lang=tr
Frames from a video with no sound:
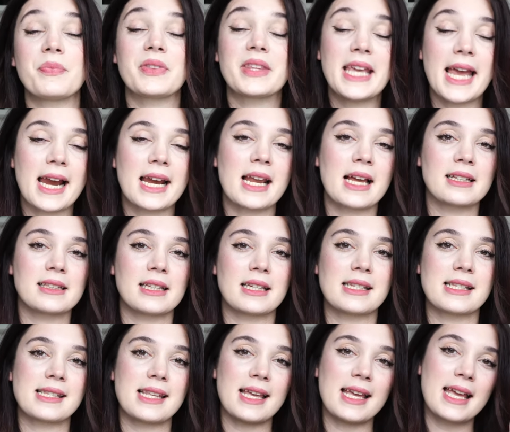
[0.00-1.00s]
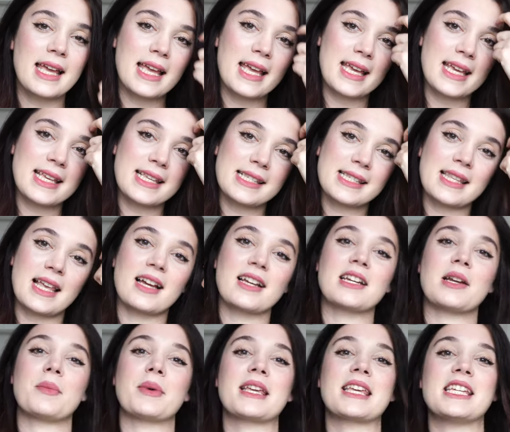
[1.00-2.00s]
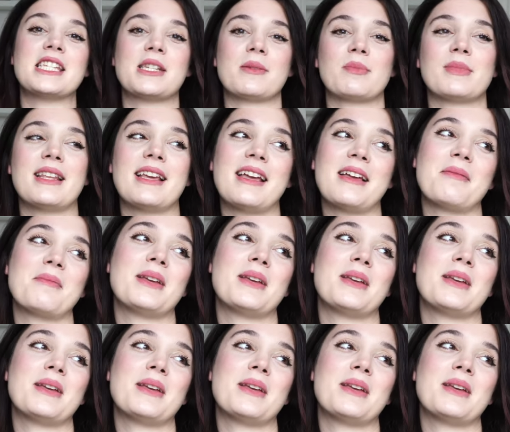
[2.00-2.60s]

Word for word: Diğer yandan ise Instagram'a geçip de